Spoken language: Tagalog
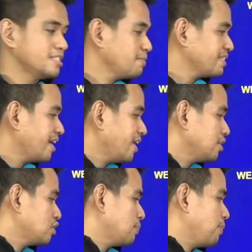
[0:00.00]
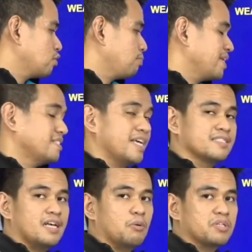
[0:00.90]
Samantala dito sa Puerto
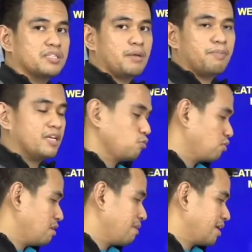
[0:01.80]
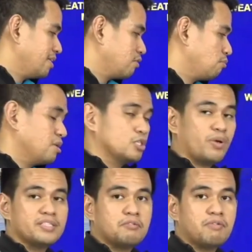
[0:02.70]
Princesa, agwat ang temperatura maglalaro mula
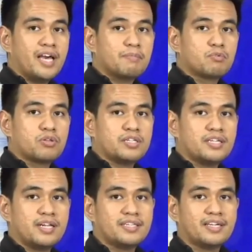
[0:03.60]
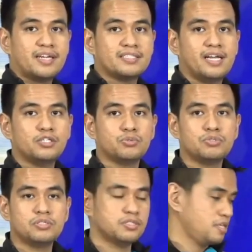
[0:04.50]
25 to 33 degrees
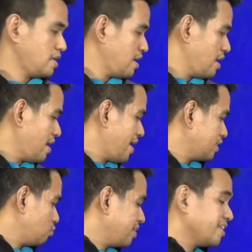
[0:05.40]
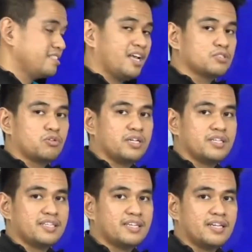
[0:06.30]
Celsius at 26 to
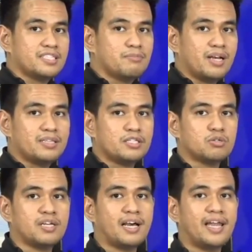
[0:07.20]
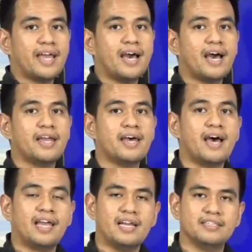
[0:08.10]
33 degrees naman dito sa Kalayaan
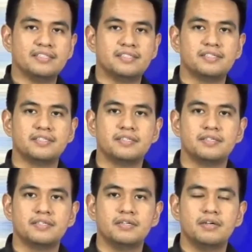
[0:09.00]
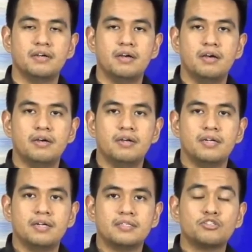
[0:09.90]
Islands.
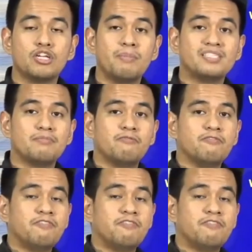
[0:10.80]
Dito naman sa